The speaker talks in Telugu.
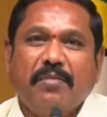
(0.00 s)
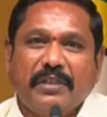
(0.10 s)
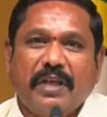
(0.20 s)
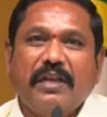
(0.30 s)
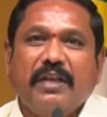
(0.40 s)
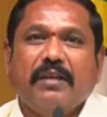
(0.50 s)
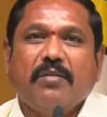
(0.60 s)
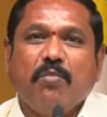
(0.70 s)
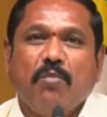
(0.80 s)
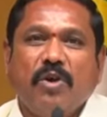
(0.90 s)
అబద్ధాన్ని
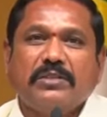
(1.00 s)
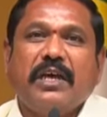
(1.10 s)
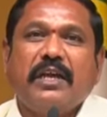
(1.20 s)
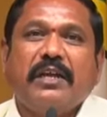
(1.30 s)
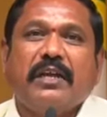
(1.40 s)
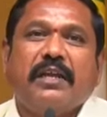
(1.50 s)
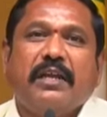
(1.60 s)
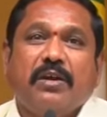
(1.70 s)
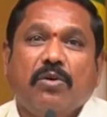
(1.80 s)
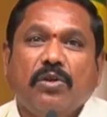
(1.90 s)
మోసాన్ని
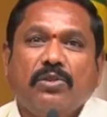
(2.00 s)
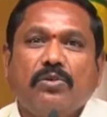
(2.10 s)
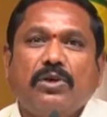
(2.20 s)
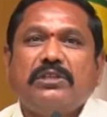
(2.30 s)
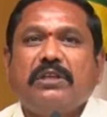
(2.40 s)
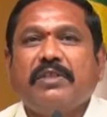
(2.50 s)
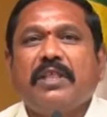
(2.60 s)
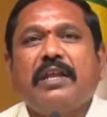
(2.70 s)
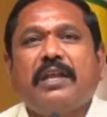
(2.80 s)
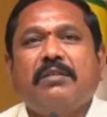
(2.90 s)
గొంతు కోసిన
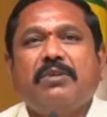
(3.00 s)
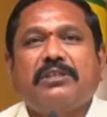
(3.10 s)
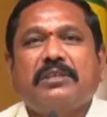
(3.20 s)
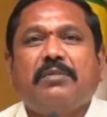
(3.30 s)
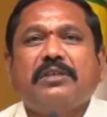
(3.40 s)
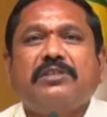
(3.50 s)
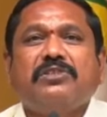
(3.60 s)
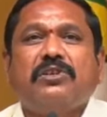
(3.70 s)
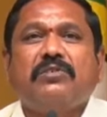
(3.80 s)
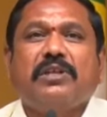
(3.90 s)
విధానాన్ని మీరు
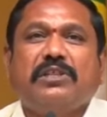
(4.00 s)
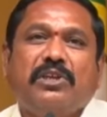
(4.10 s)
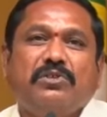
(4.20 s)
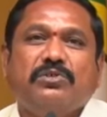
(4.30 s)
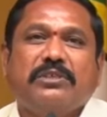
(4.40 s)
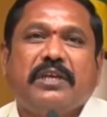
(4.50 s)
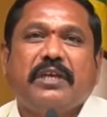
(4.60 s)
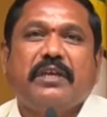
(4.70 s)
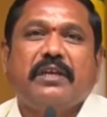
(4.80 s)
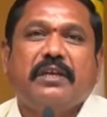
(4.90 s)
సమర్థించినటువంటి తీరు చూస్తే
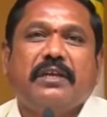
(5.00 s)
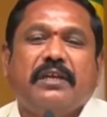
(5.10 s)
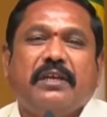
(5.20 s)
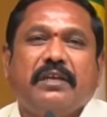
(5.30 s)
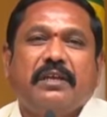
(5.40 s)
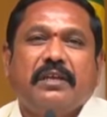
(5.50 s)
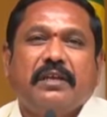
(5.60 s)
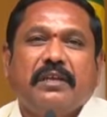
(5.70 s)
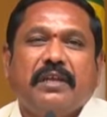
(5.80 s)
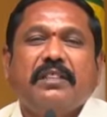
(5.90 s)

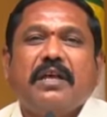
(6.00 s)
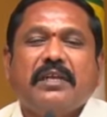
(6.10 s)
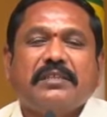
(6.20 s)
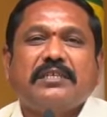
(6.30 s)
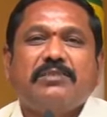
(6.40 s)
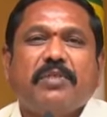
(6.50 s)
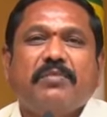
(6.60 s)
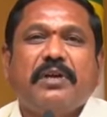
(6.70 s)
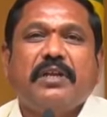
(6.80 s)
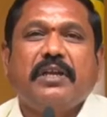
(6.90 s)
ఎంత
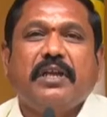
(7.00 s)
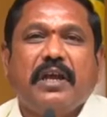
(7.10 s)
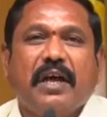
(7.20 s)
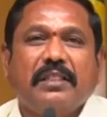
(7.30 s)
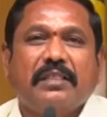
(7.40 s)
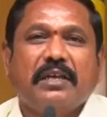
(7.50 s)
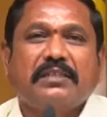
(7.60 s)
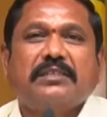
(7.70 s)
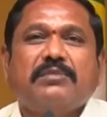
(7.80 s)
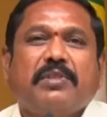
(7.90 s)
ఆశాస్పదం అంటే అంత
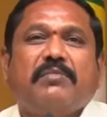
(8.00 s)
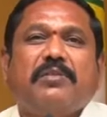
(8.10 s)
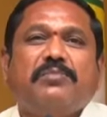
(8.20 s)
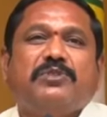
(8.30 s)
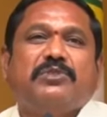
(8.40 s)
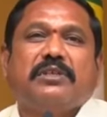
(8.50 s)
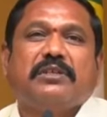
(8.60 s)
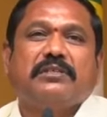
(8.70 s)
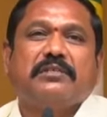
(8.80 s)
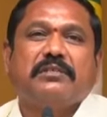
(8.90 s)
ఆశాస్పదం అనిపిస్తుంది